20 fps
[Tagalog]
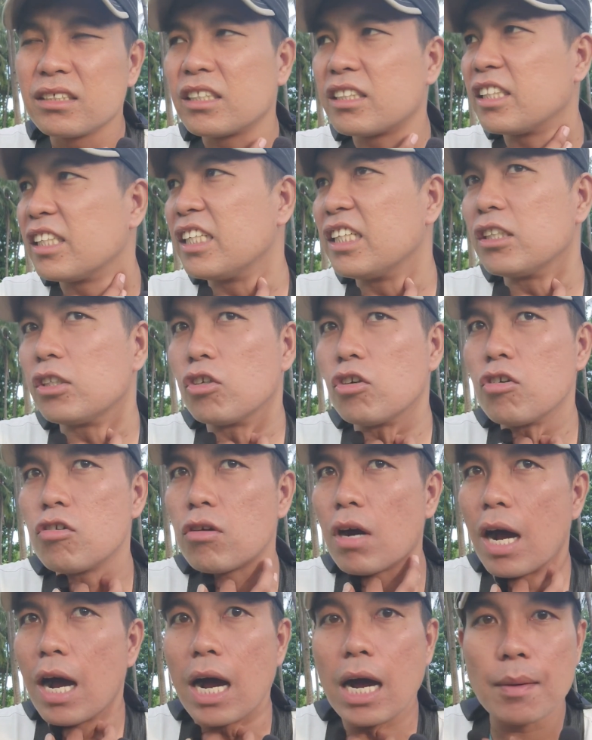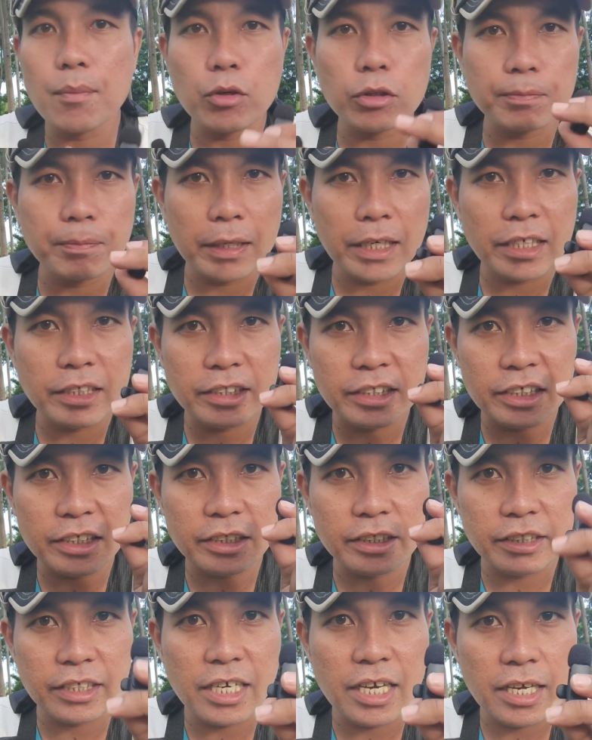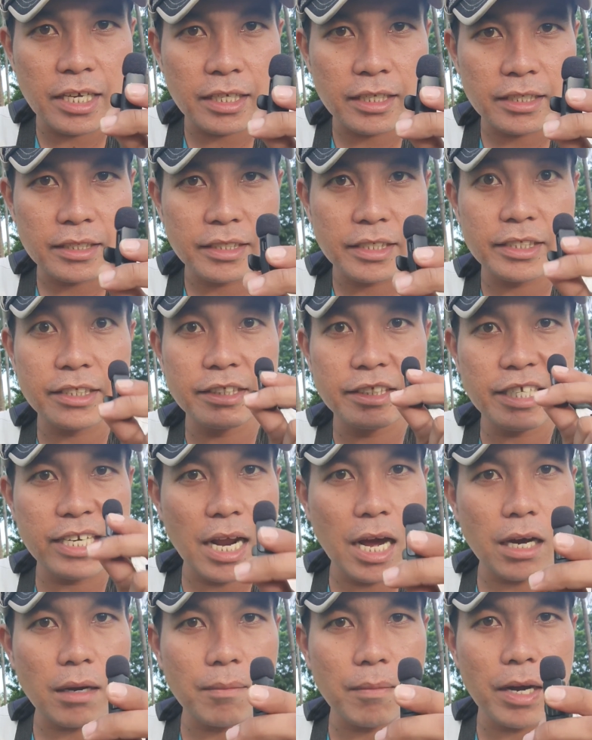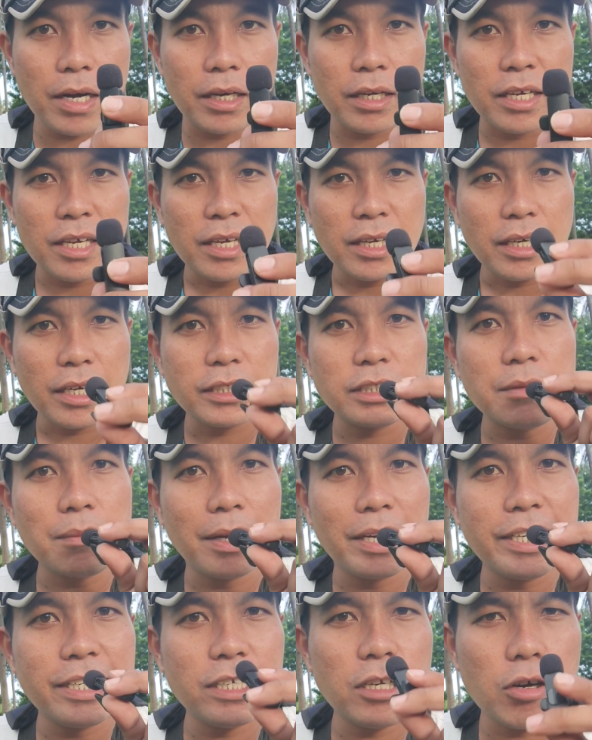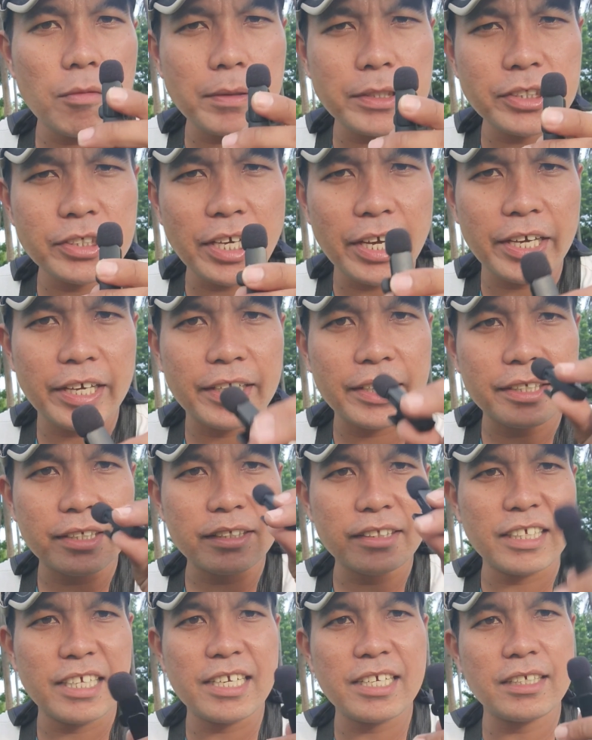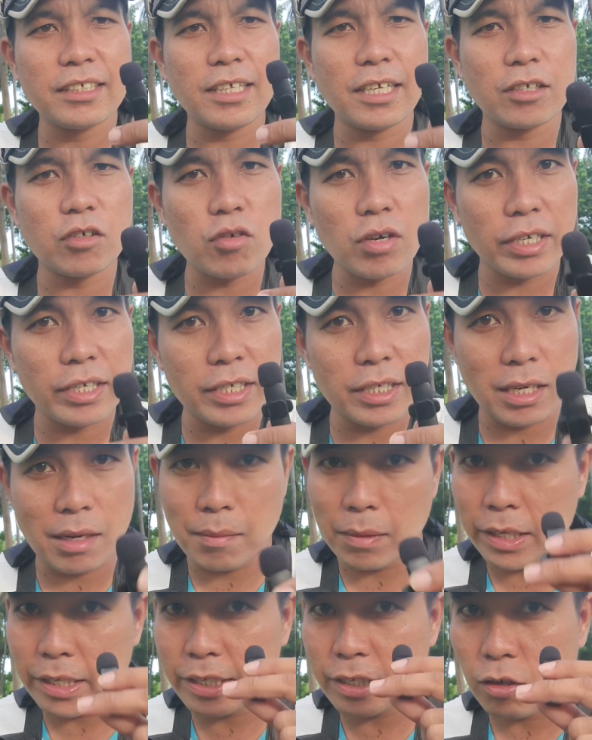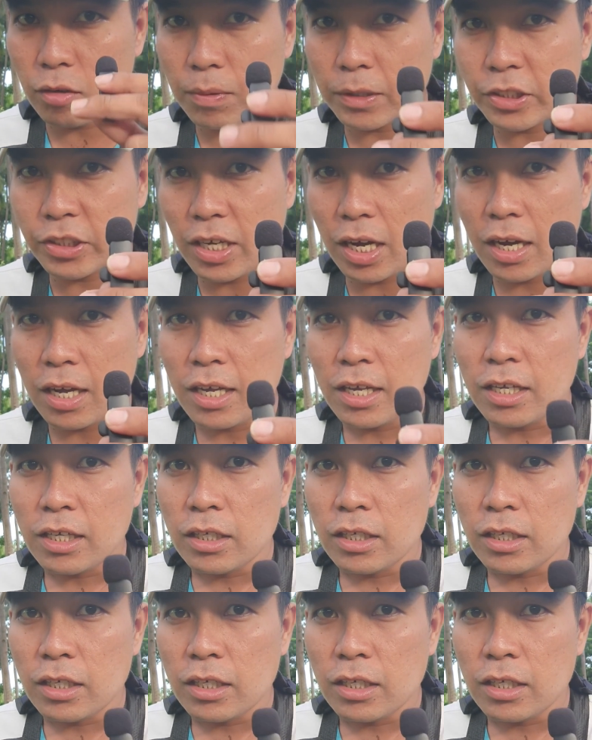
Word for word: Sa tingin ko, aabot pa ng 60, 60 na hakbang. Kasi malinaw pa siya eh. Tiningnan ko kanina, malinaw pa siya.